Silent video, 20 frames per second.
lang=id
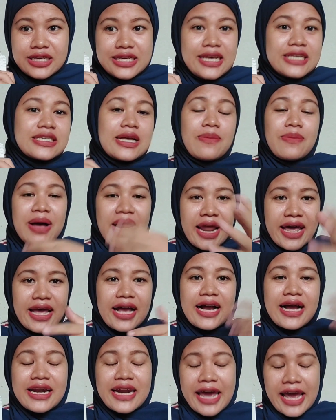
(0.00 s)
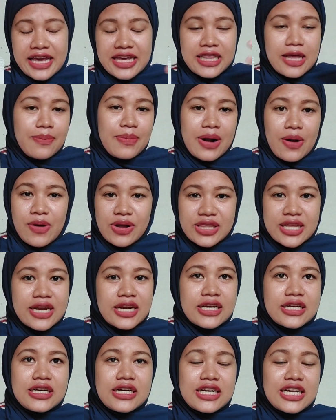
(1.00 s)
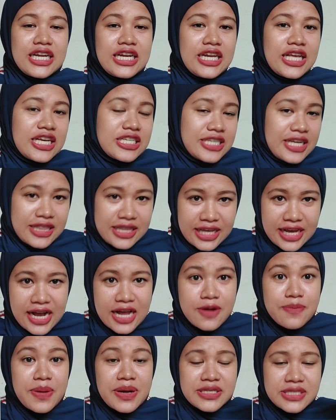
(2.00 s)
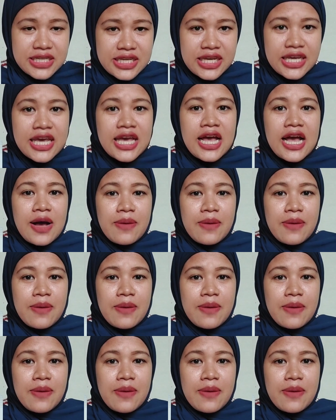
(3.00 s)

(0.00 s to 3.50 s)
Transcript: Ya sama lah ya kan kayak kita perawatan ke klinik kecantikan pasti